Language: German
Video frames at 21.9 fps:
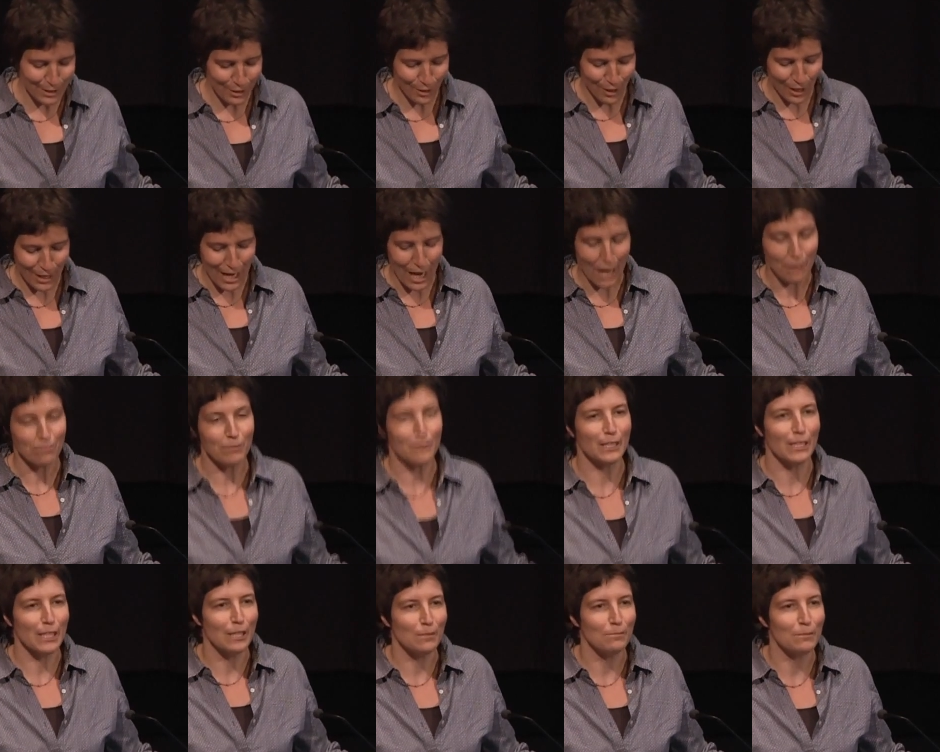Sie heute
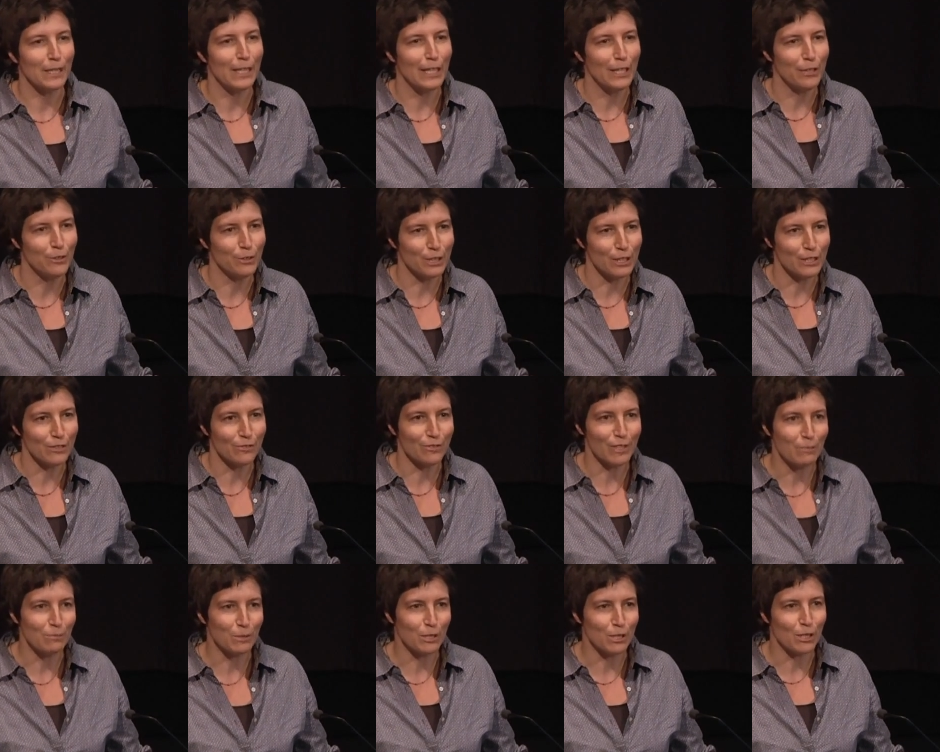Abend hier im Kino des
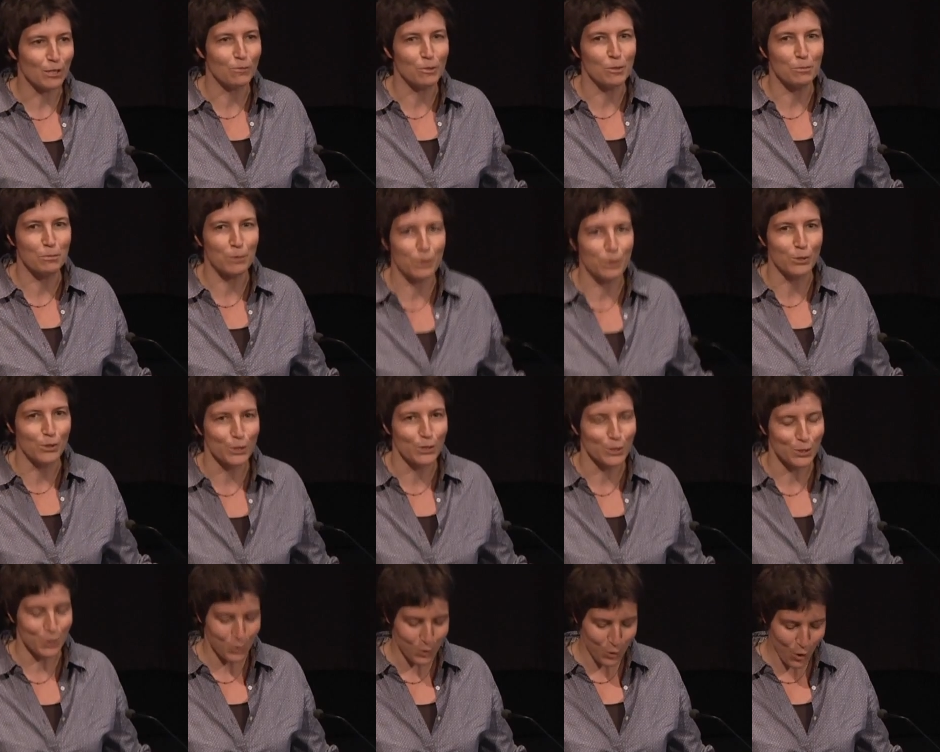Filmmuseums
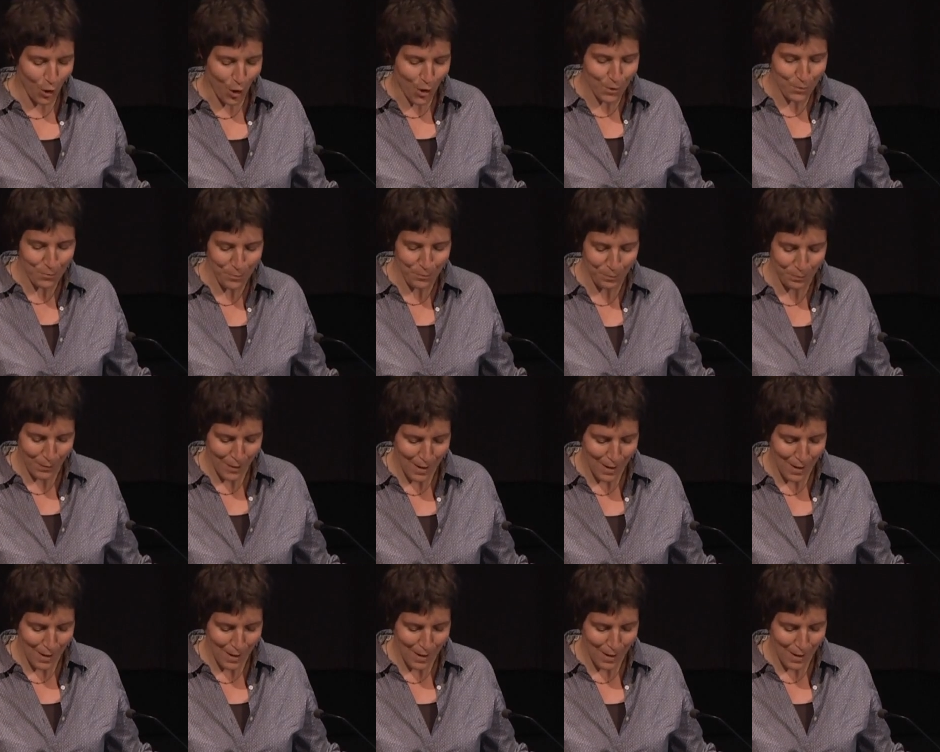begrüßen zu können.